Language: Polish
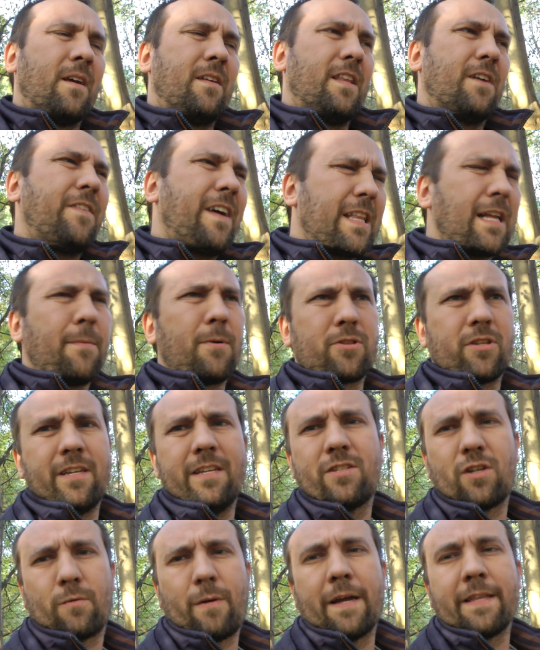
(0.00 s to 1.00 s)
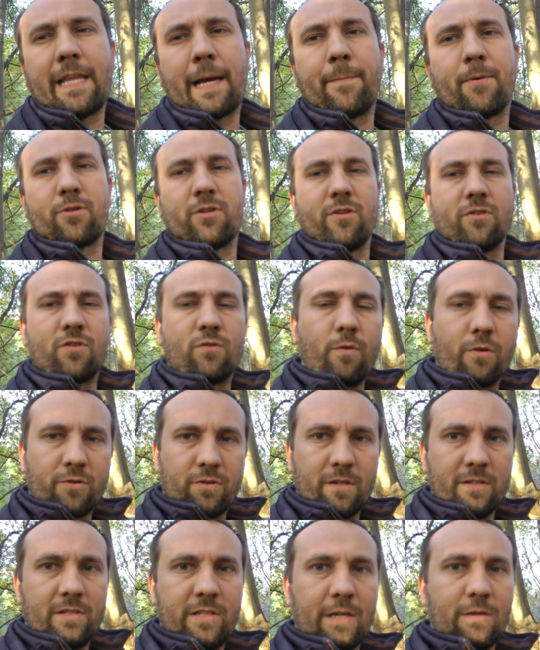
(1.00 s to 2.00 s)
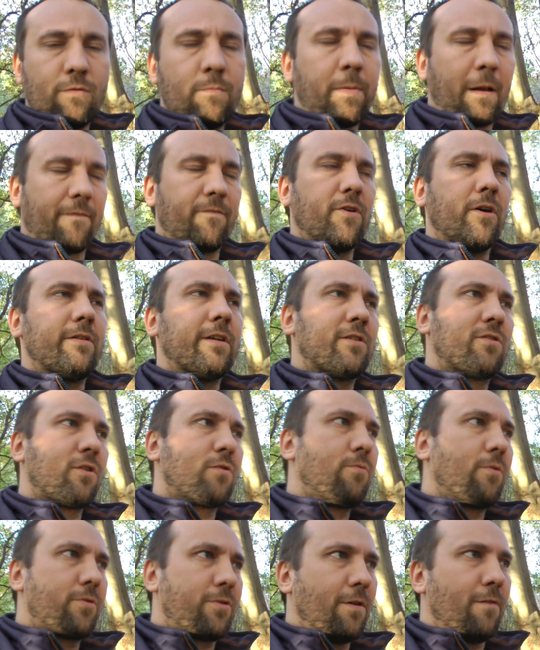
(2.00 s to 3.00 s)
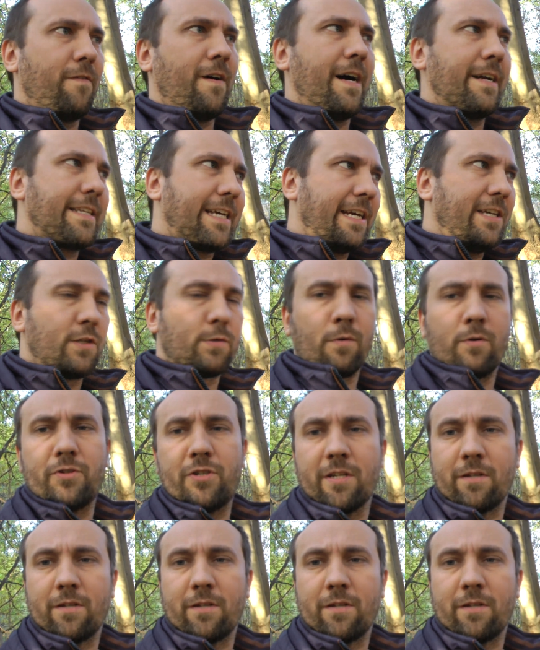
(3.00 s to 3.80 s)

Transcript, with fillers: no wiadomo, to nie dokładnie tak, bo to jest głos, z uprawnionych do głosowania i z e,